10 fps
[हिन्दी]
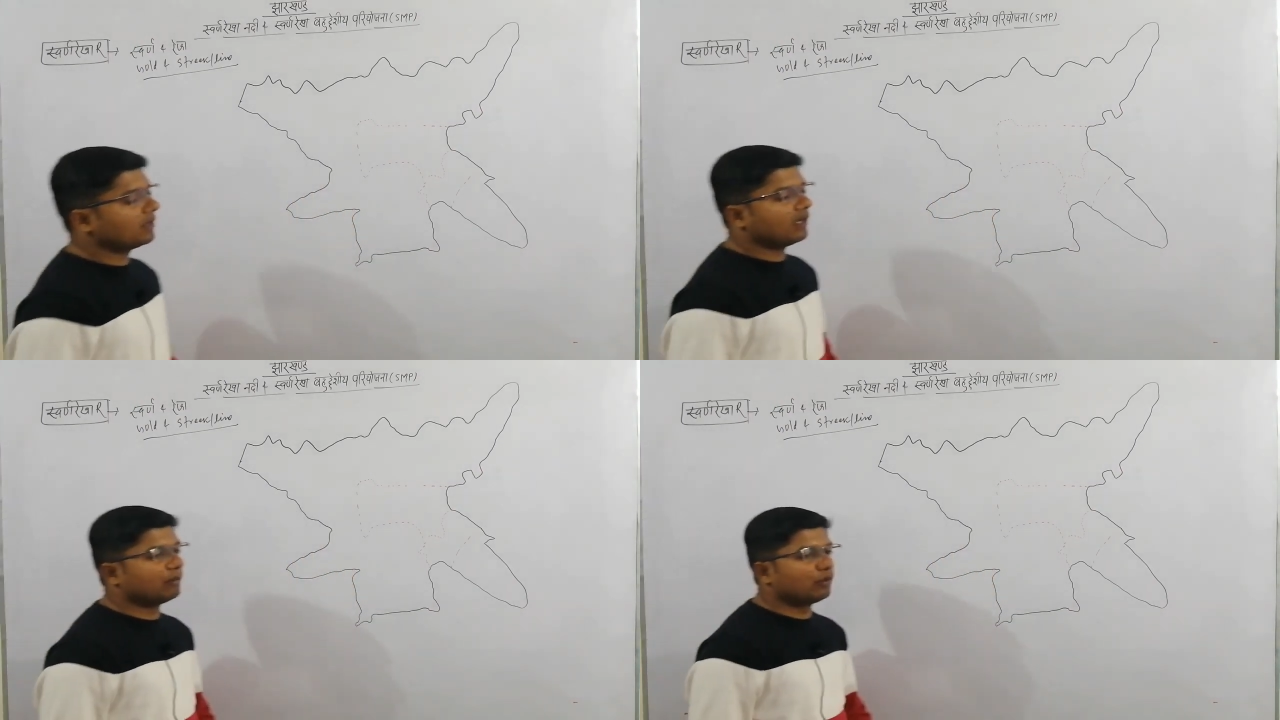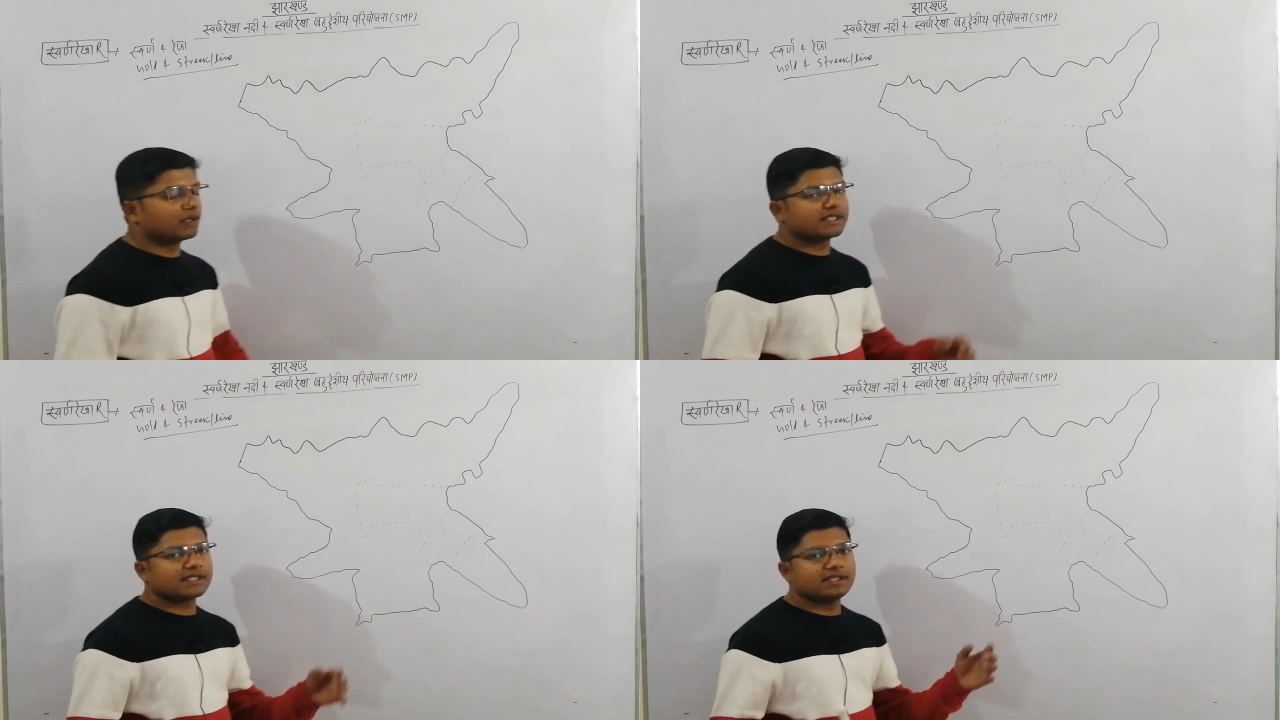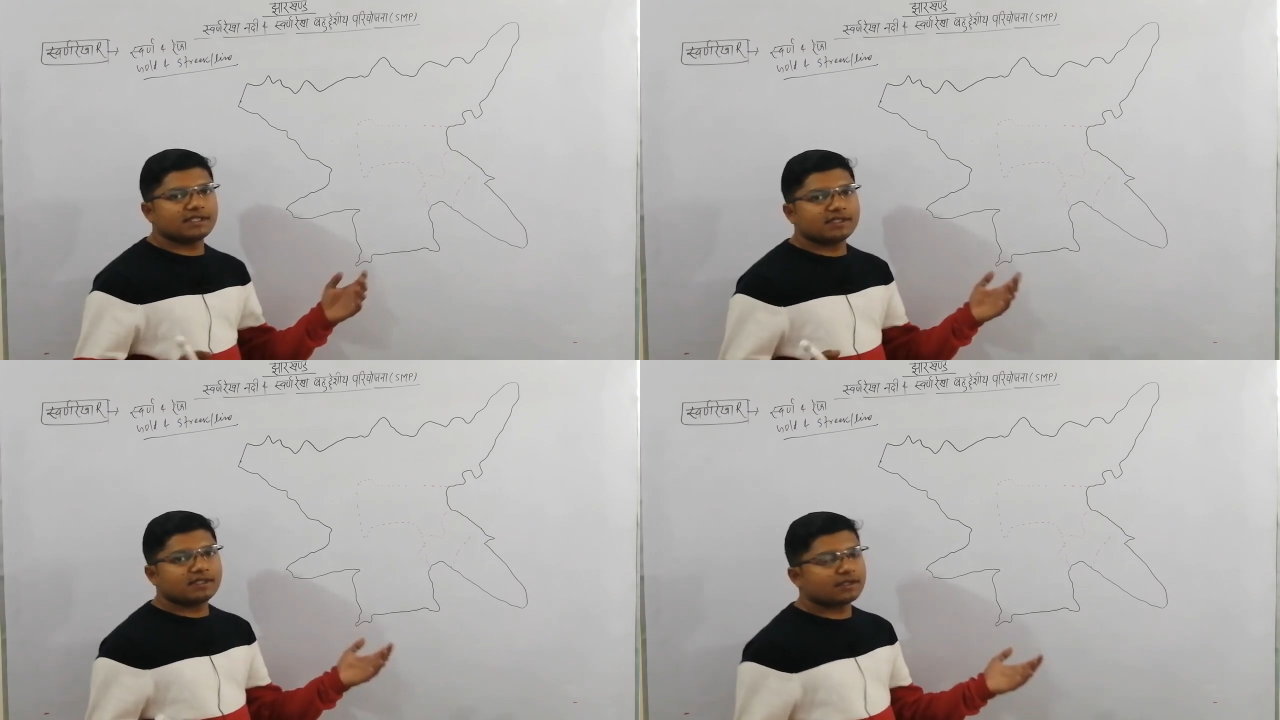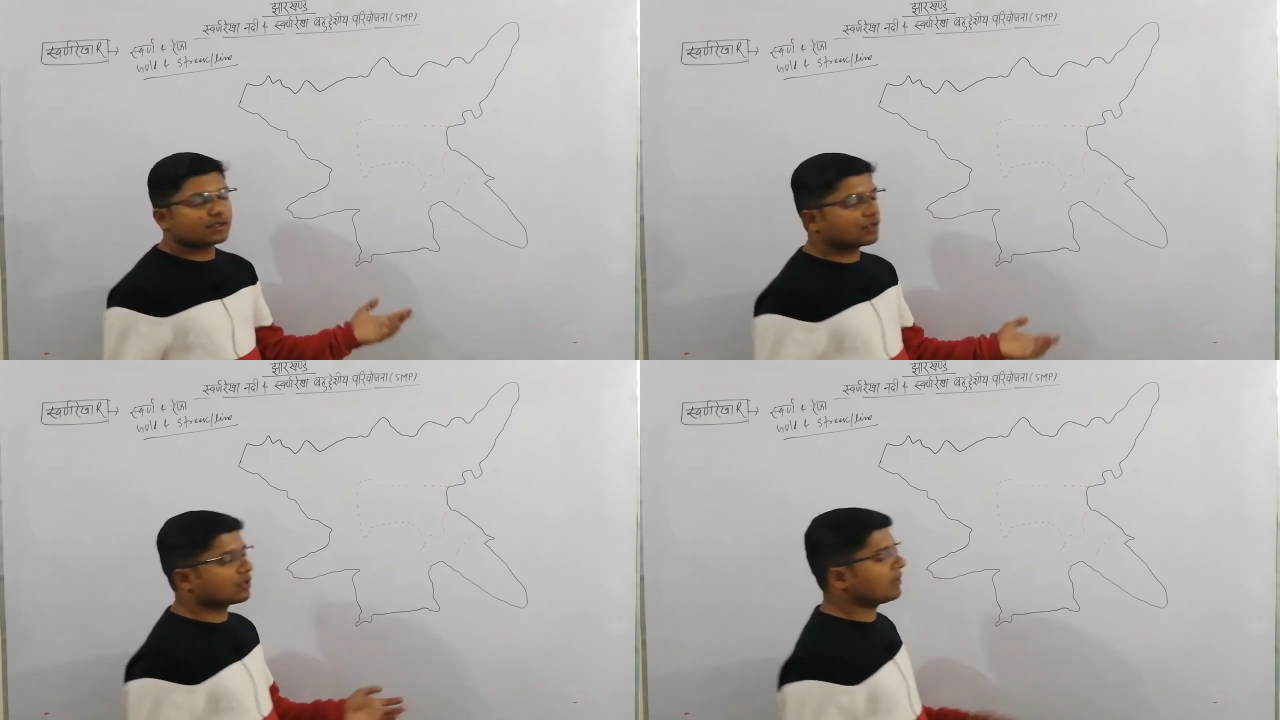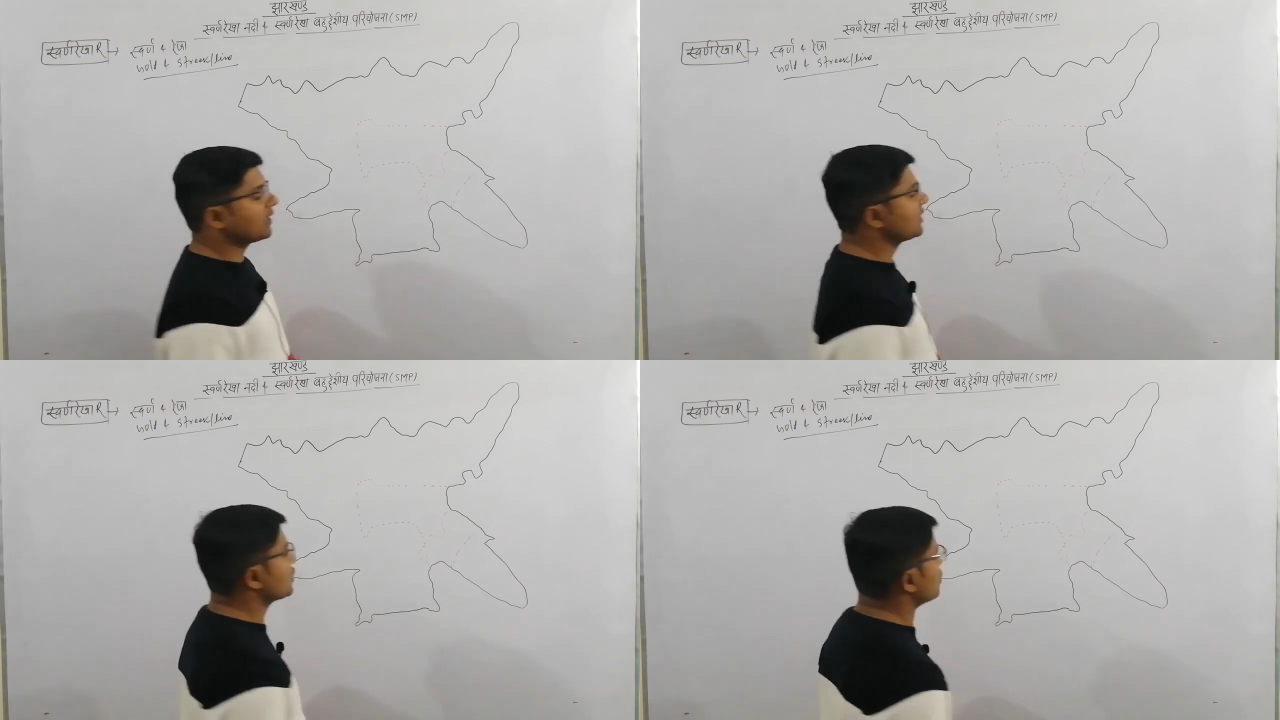हम लोग इसकी
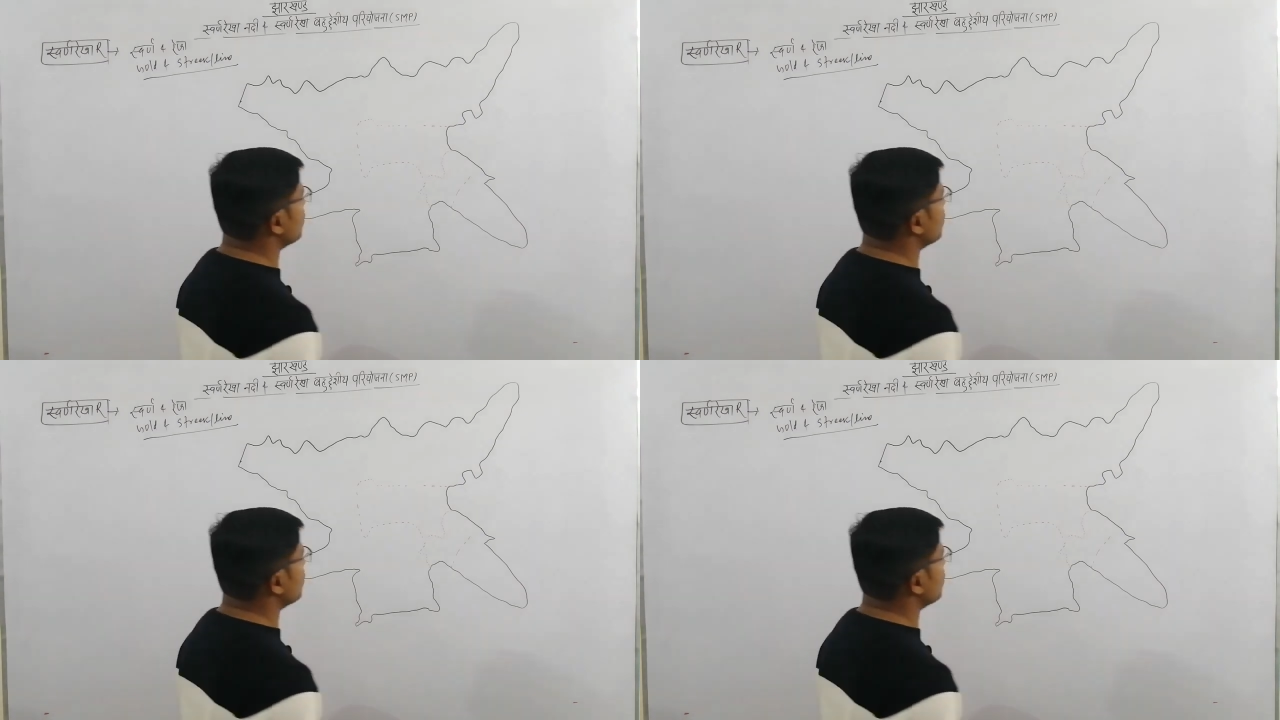शुरुआती